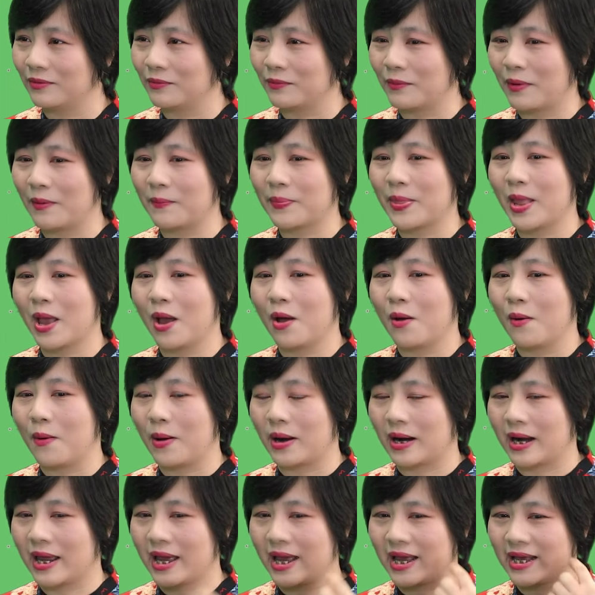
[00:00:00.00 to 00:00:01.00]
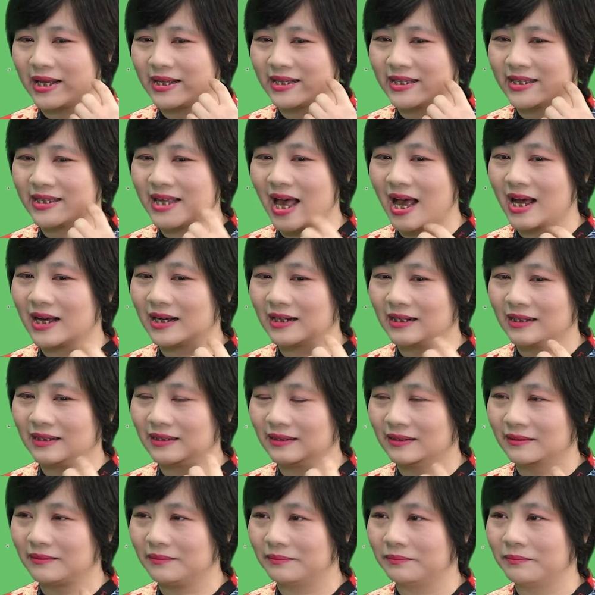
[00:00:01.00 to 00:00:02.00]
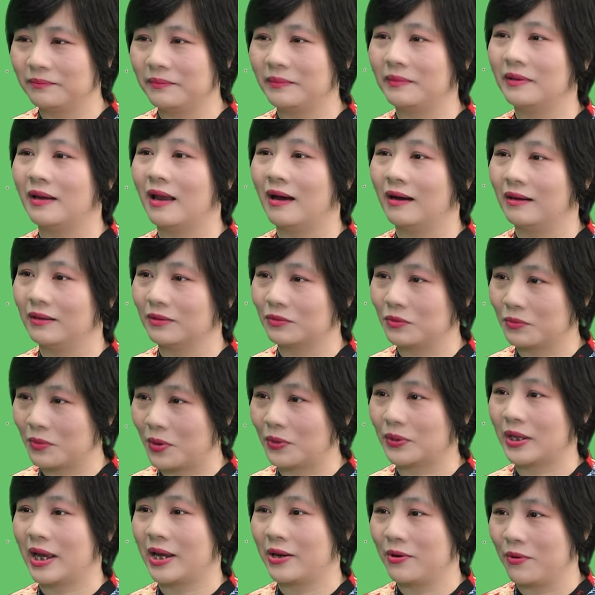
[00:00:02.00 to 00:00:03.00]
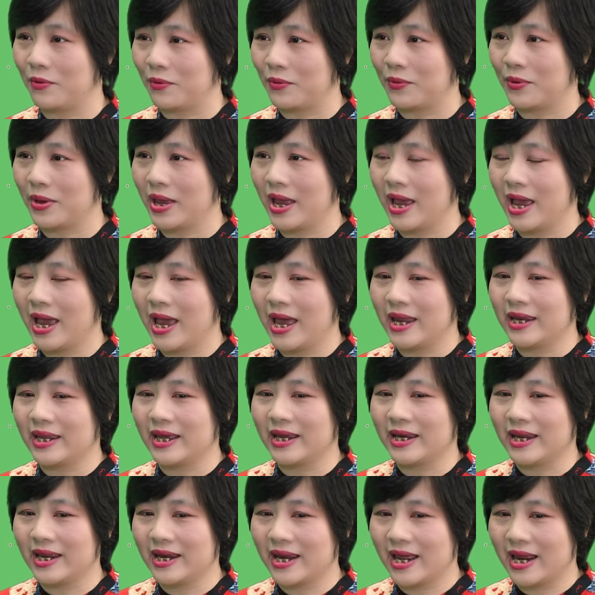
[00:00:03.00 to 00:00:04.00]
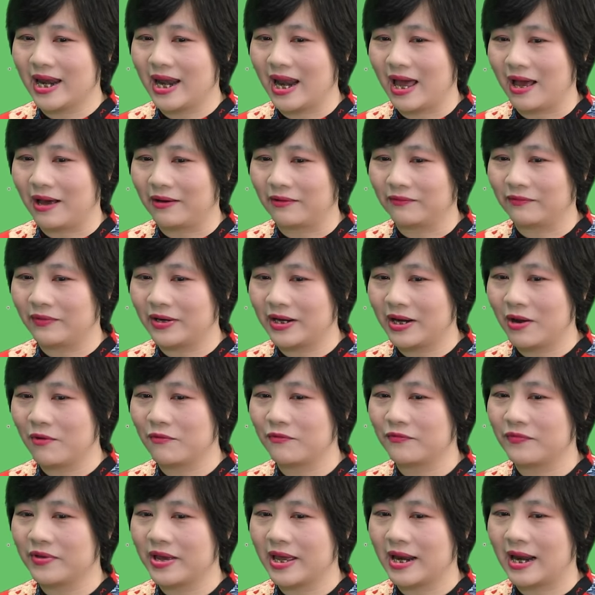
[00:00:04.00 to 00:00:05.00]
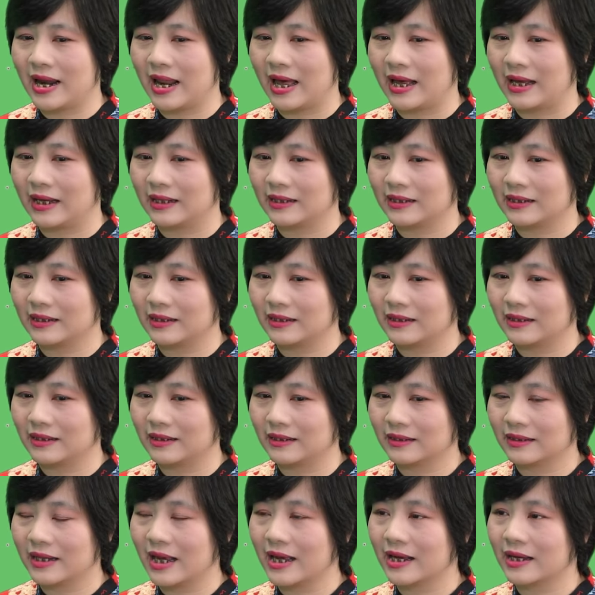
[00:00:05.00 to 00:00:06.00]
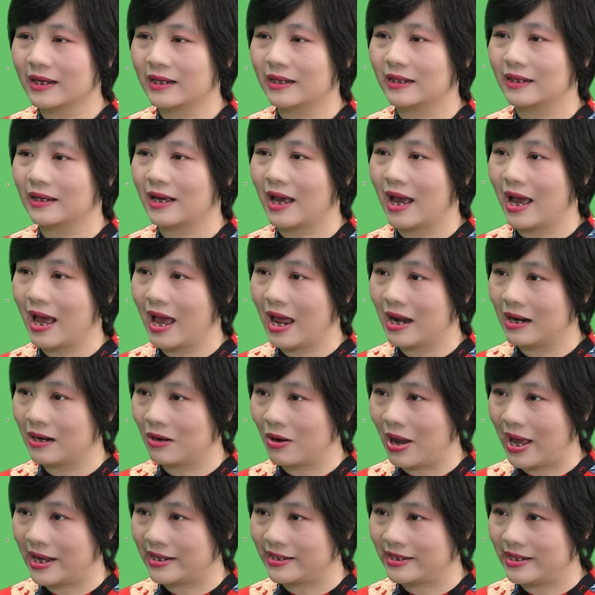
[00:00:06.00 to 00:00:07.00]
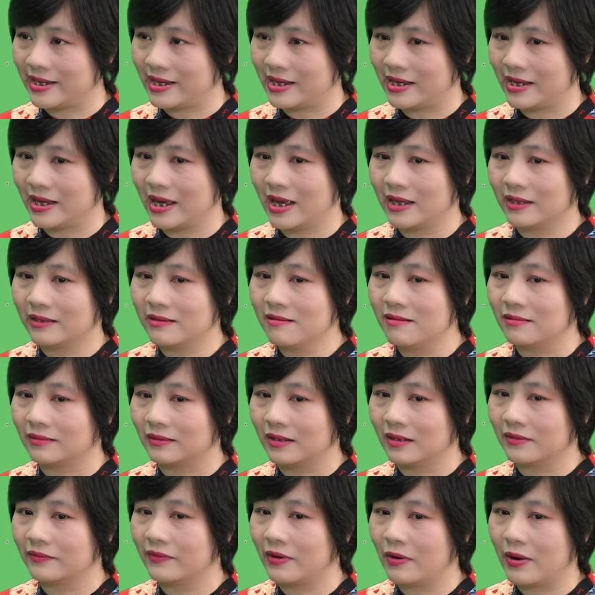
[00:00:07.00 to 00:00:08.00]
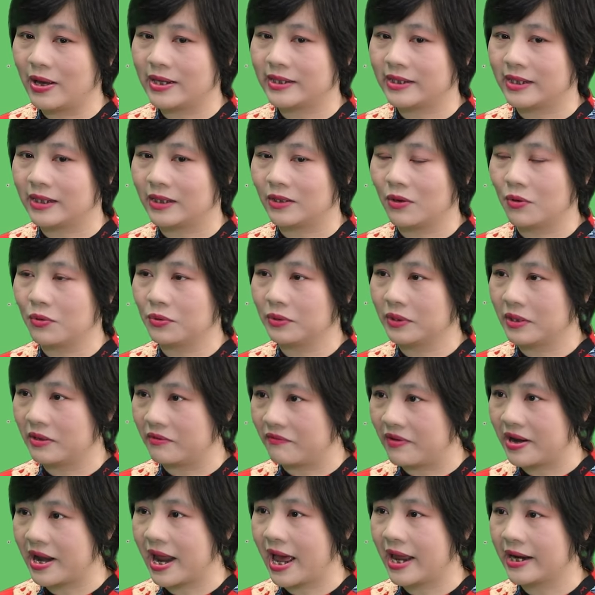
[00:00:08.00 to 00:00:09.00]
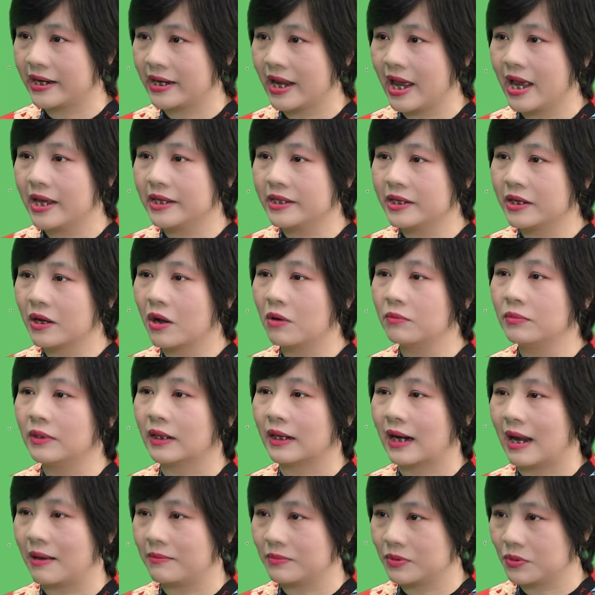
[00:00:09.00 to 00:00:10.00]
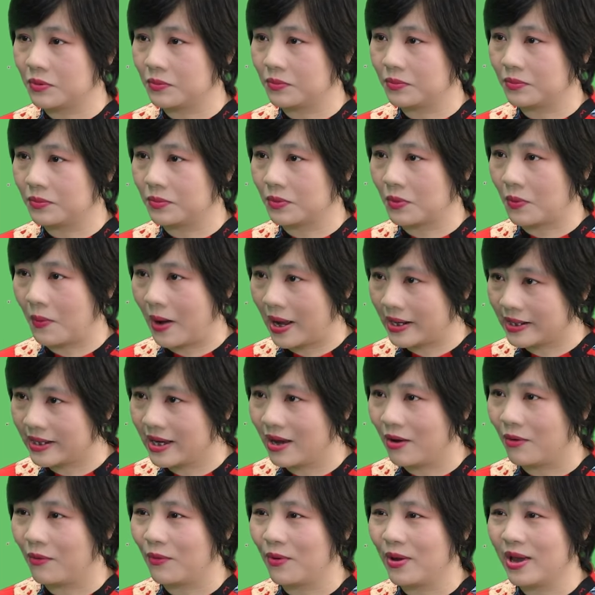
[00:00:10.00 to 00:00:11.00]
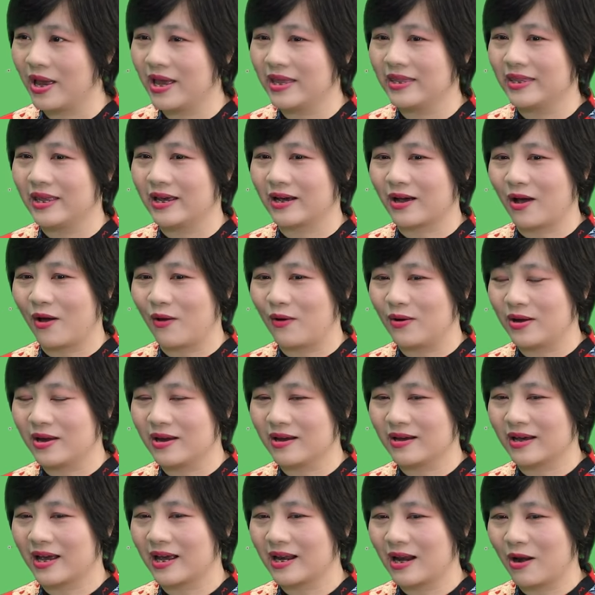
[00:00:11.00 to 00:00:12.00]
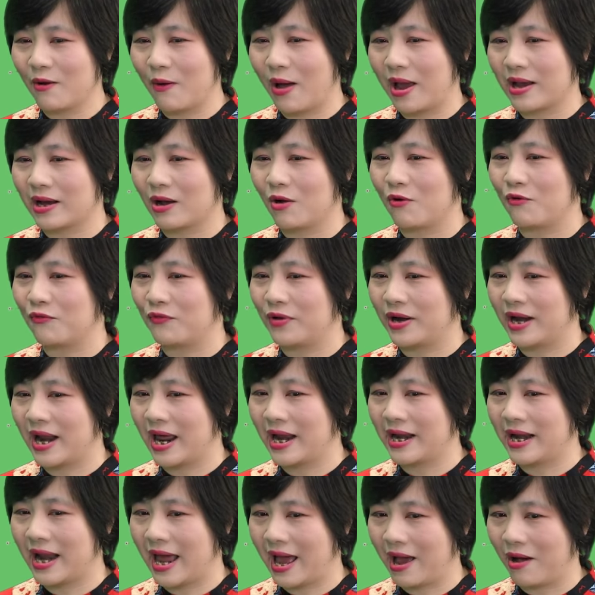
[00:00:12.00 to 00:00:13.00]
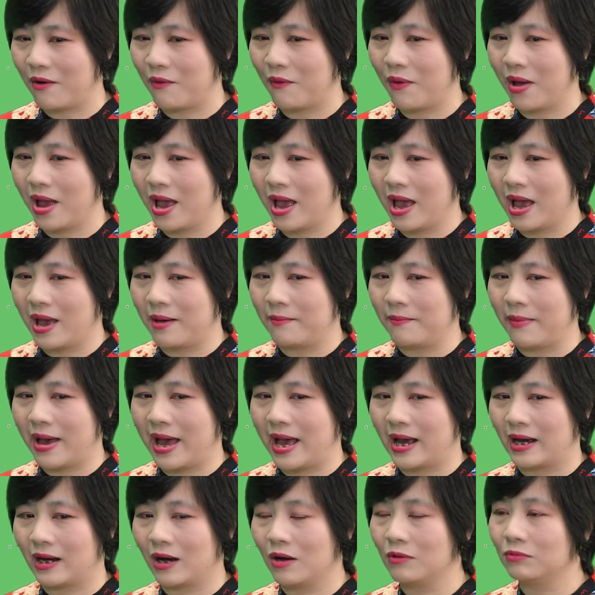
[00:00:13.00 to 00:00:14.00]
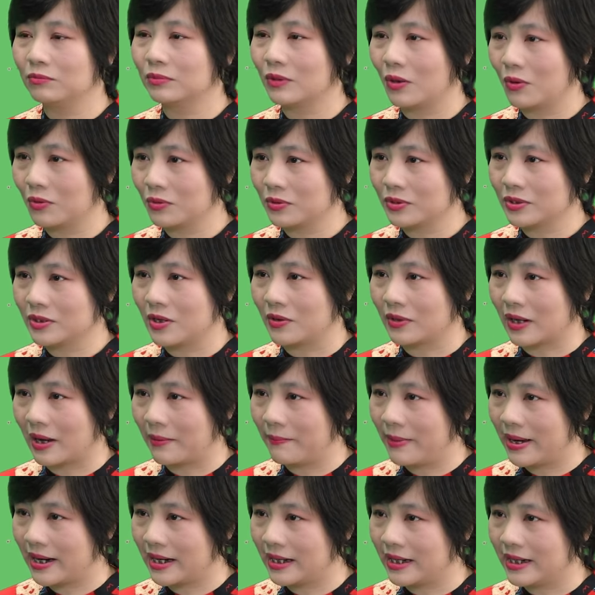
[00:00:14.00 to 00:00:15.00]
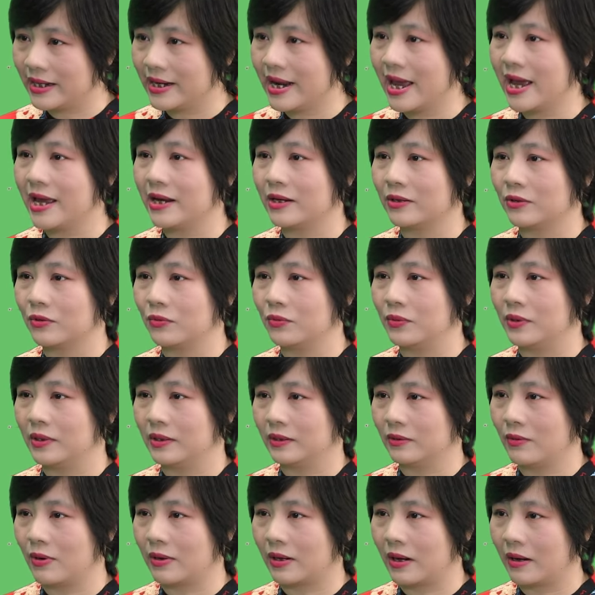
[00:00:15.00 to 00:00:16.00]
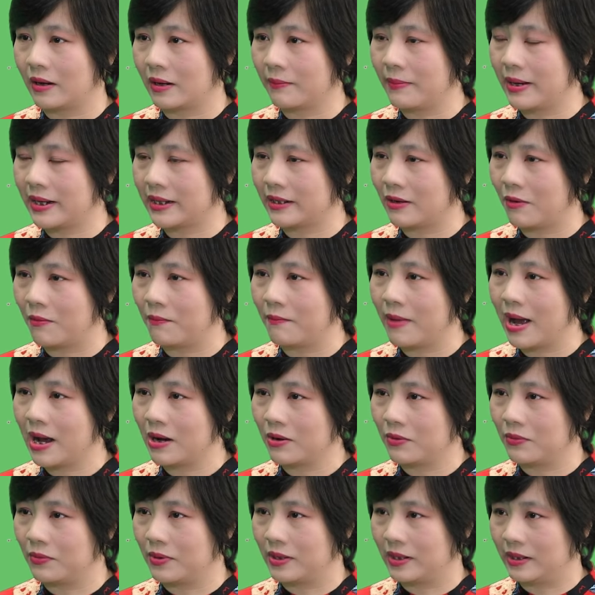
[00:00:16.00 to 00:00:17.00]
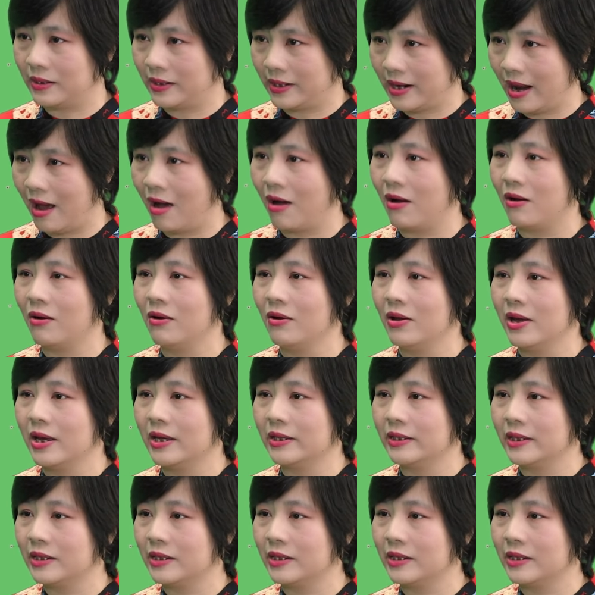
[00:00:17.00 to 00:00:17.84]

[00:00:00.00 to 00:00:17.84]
đúng không hoặc là hệ răng lợi cũng có thay đổi dạ. thế nên nên là vẫn động viên là thích ăn lại gì thưởng thức với loại gì tốt thì vẫn ăn nhưng không được lạm dụng Đã. Dạ. quá nhiều Đã. Dạ. thế còn những cái loại khẩu phần ăn nào mà không tốt cho cái bệnh lý nền của, hoặc các cái bệnh đồng mắc của người đó ừ.